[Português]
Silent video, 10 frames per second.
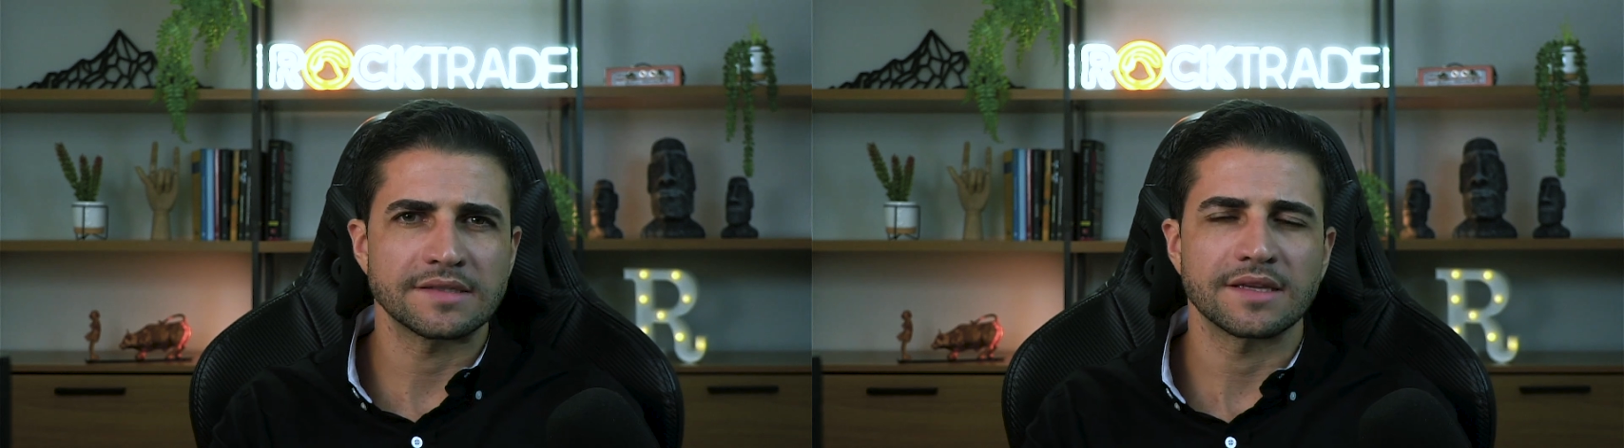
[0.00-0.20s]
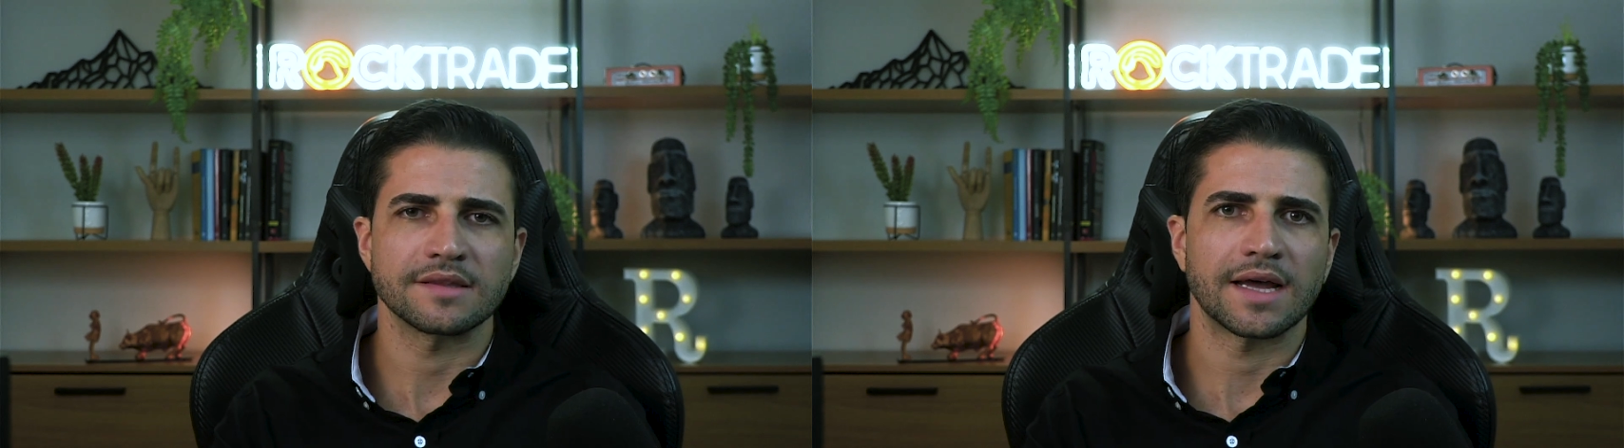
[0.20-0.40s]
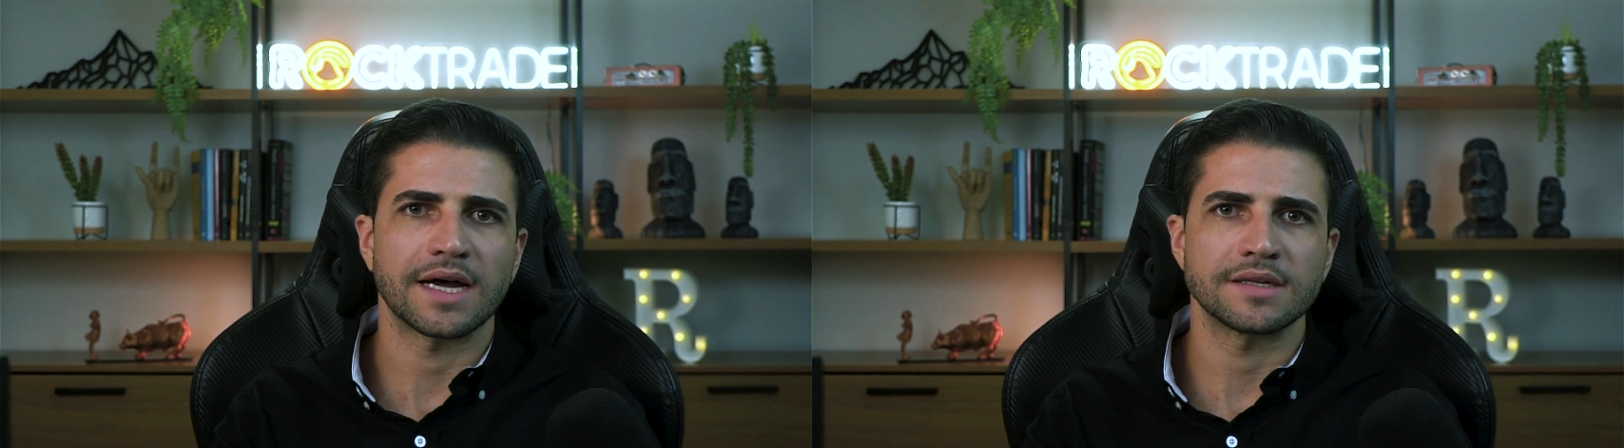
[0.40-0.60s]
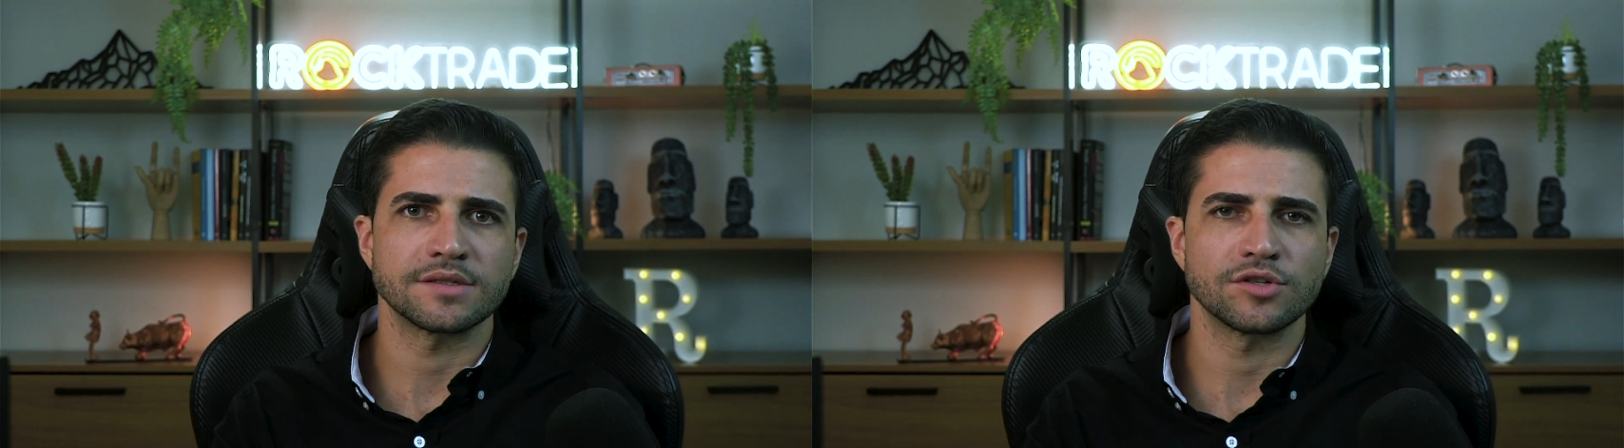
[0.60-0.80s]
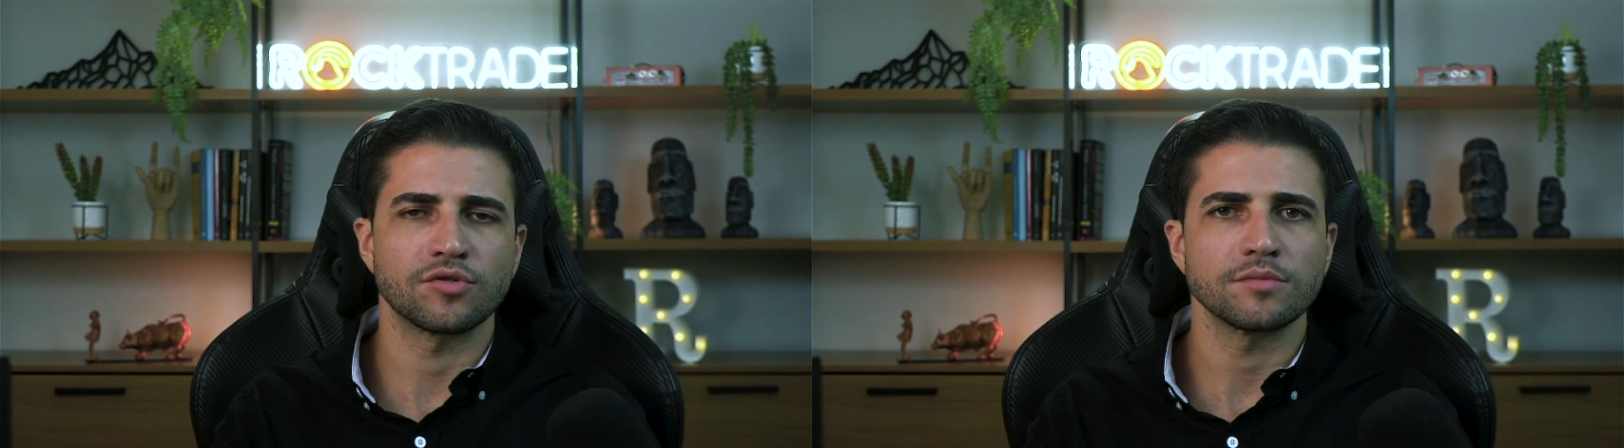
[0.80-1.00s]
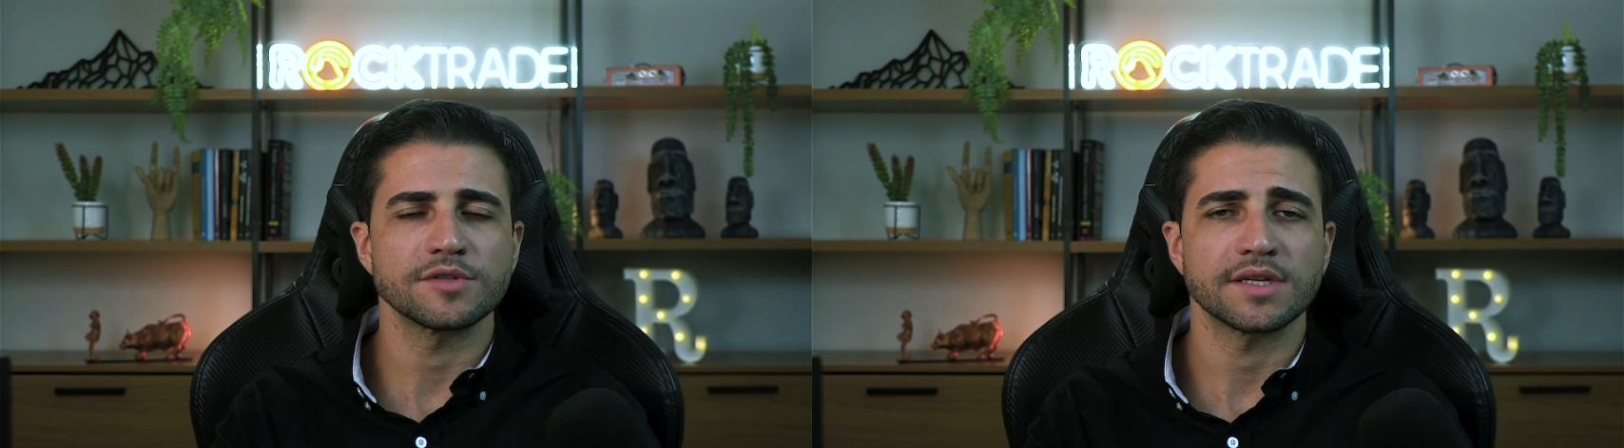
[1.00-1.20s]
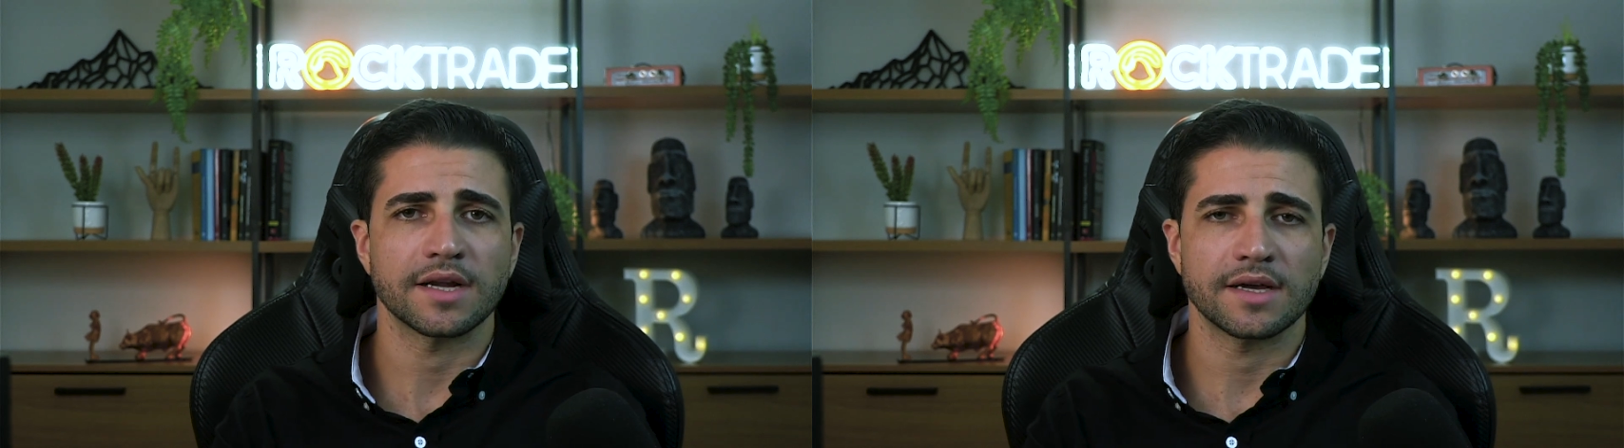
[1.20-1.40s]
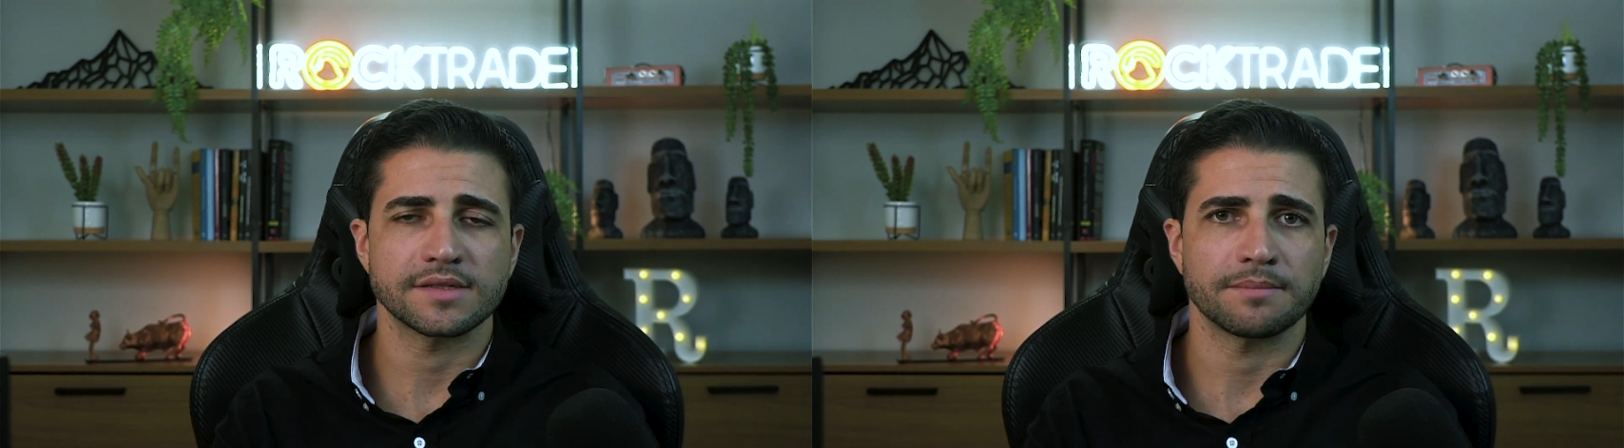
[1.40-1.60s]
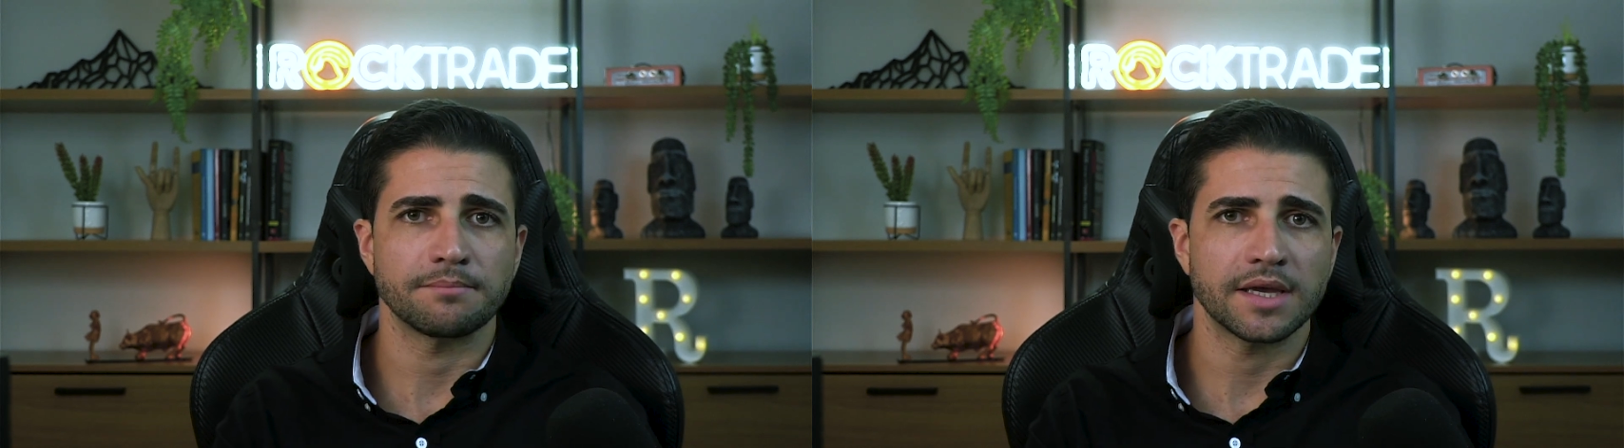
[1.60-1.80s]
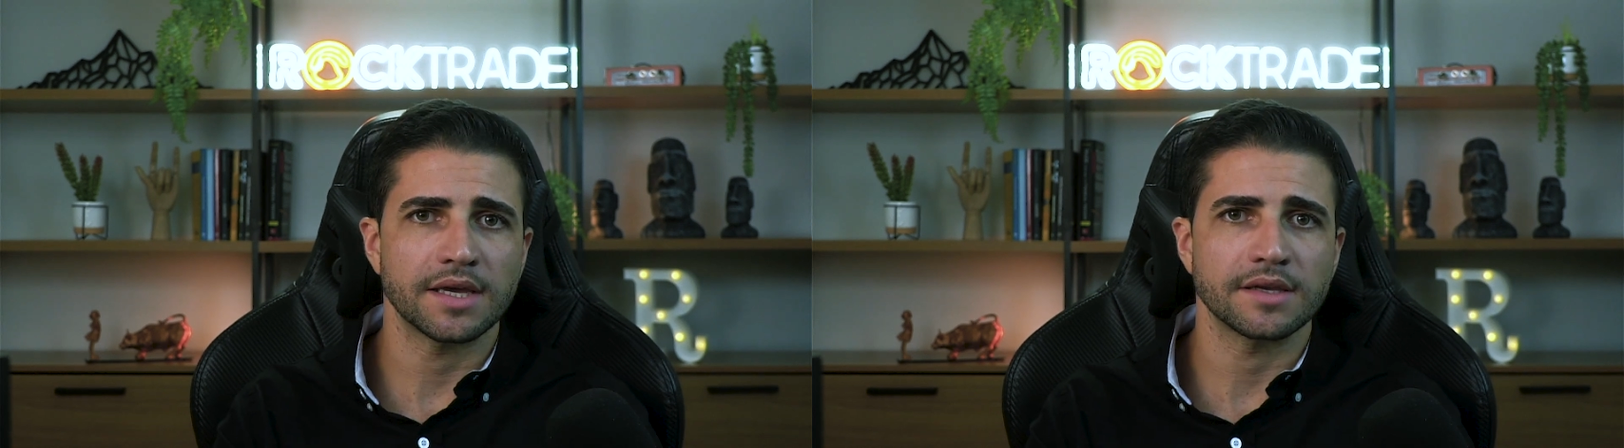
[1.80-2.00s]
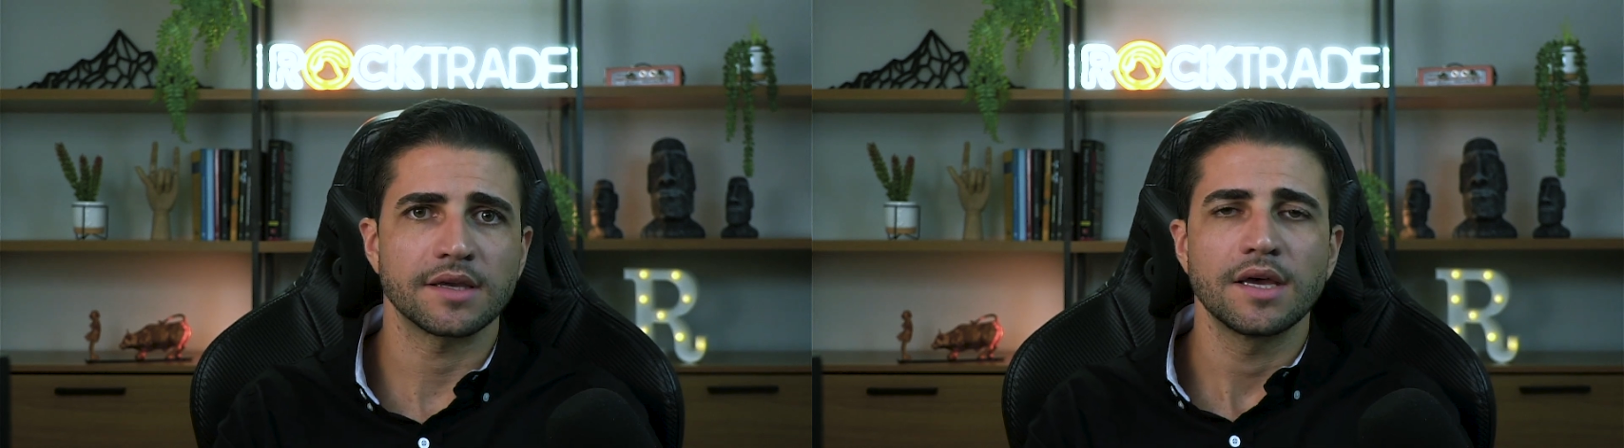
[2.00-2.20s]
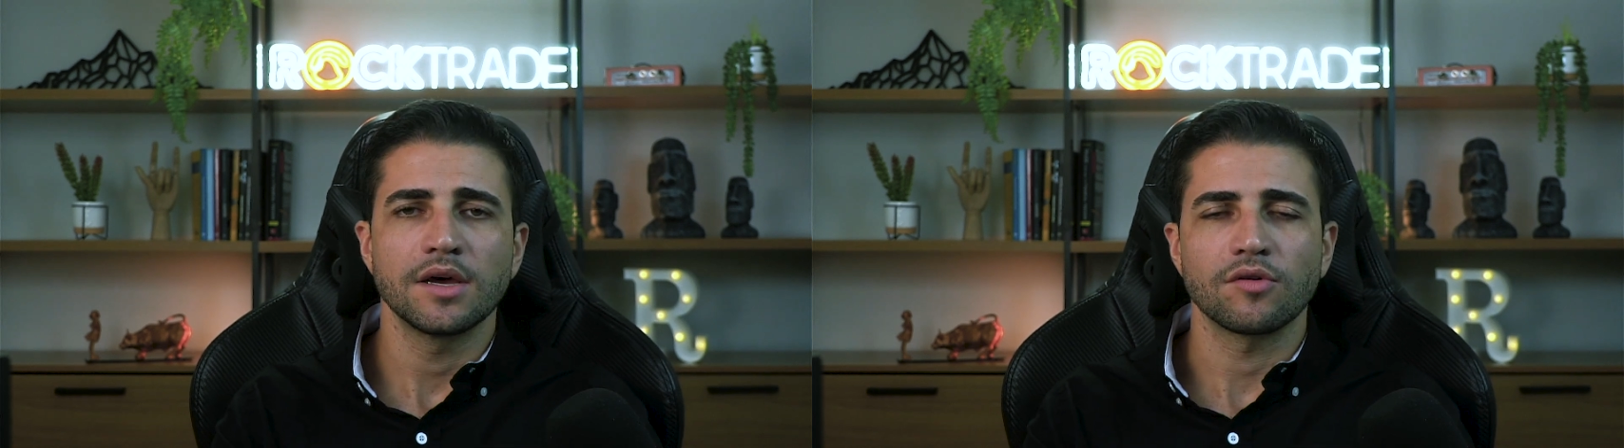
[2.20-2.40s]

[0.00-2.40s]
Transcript: detalhes de como será essa PEC,